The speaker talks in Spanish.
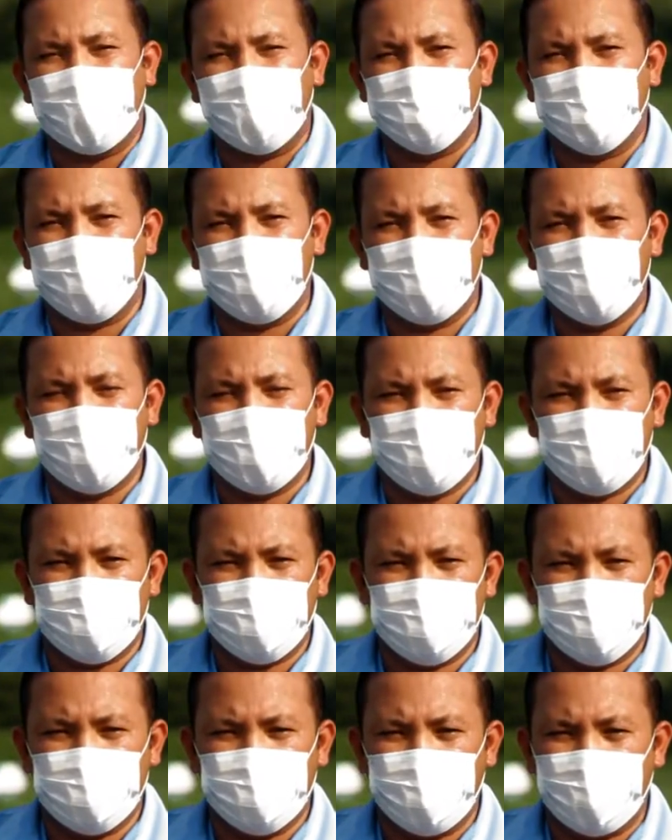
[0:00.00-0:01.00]
a la medida,
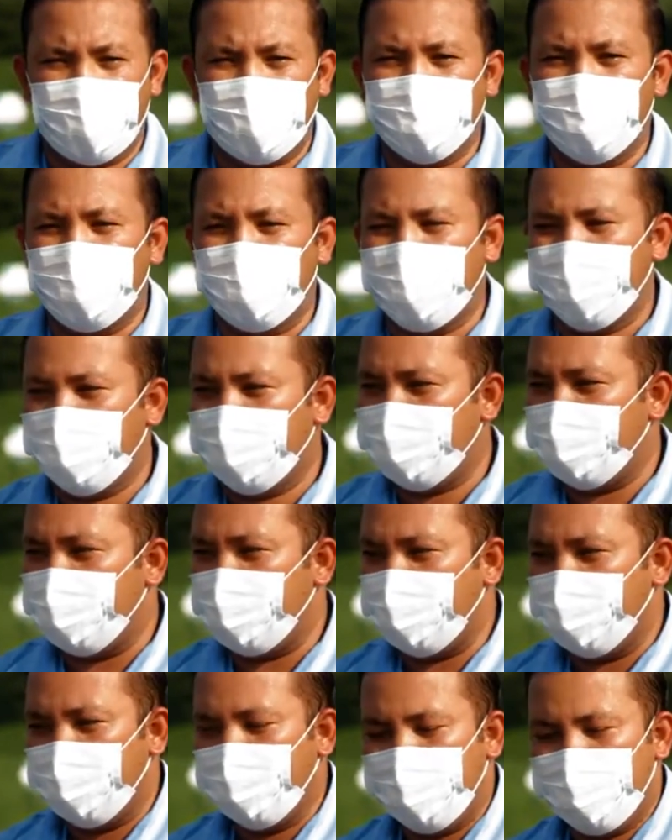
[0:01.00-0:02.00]
a la medida
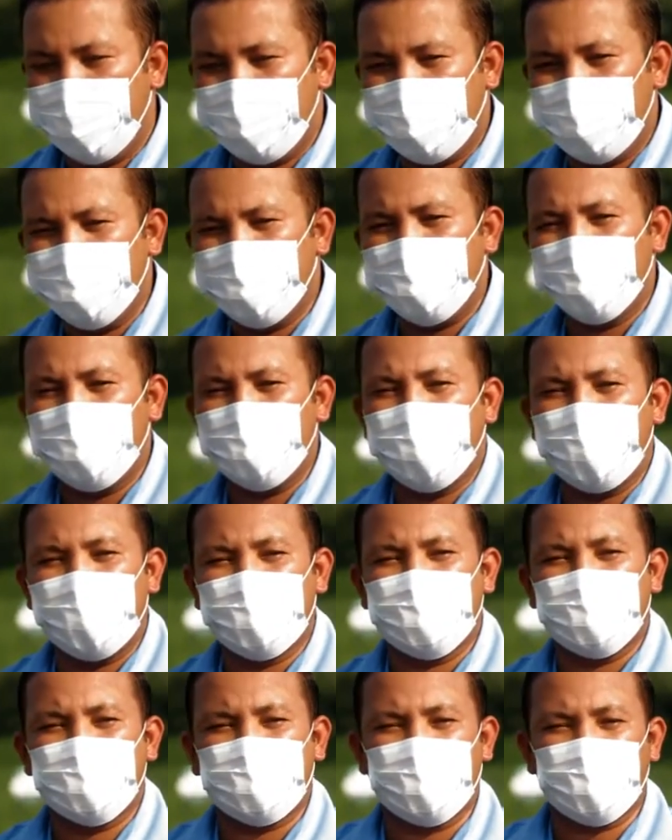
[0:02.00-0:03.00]
de, del tipo de
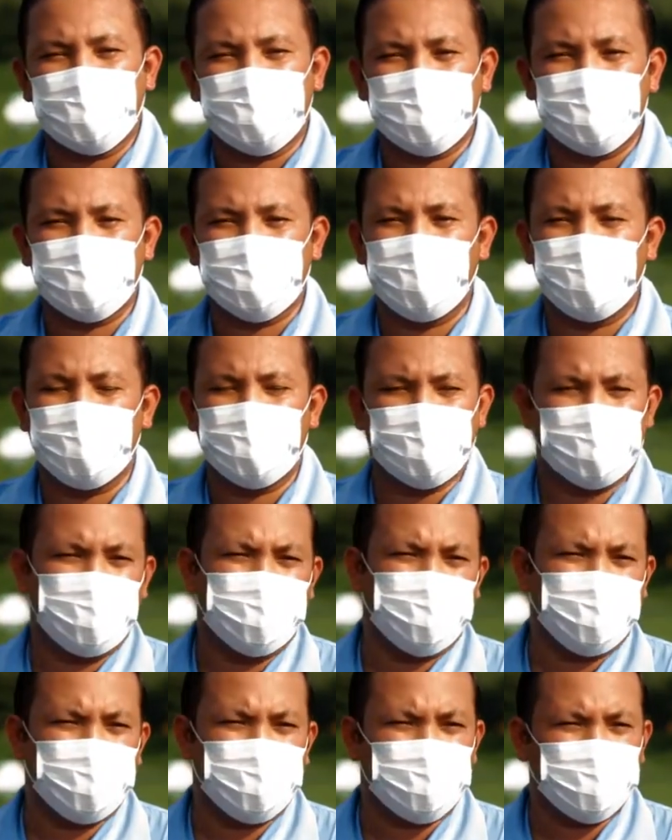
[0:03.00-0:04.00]
malezas que exista, el
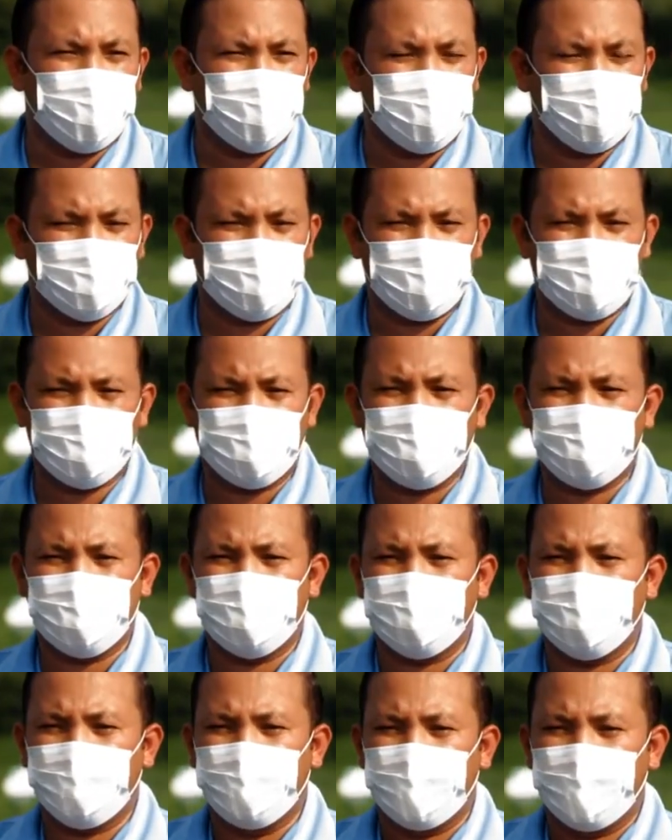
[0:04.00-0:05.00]
tipo de suelos que
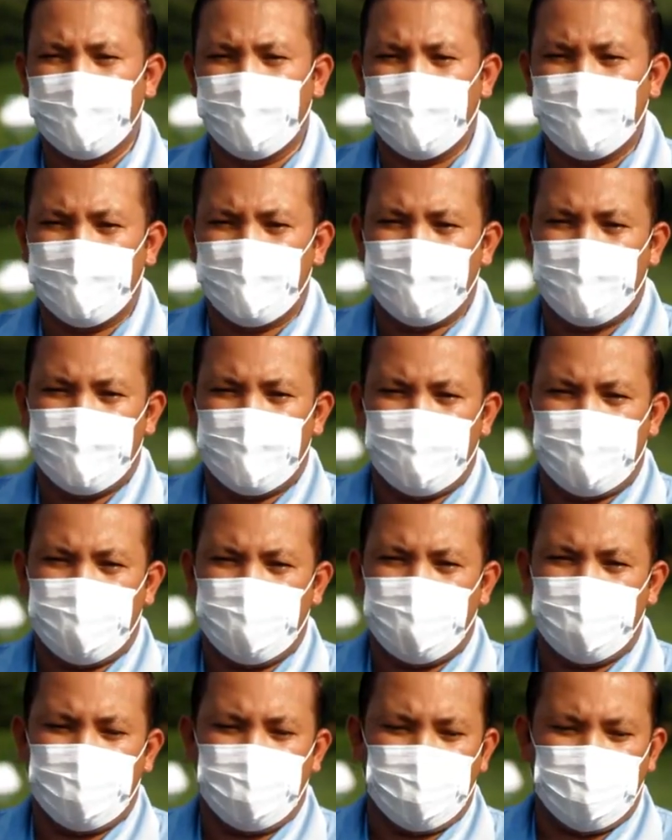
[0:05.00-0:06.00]
exista,
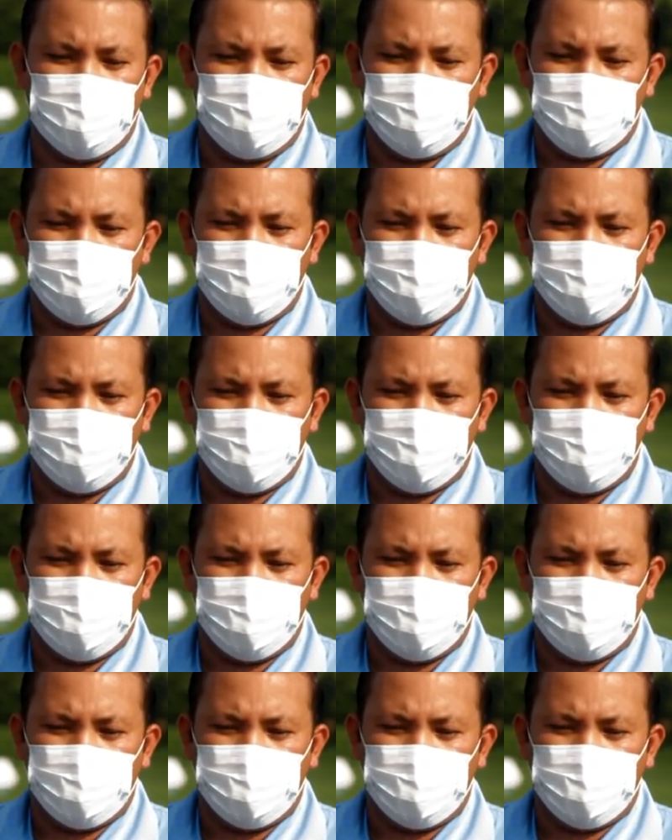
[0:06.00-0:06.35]
y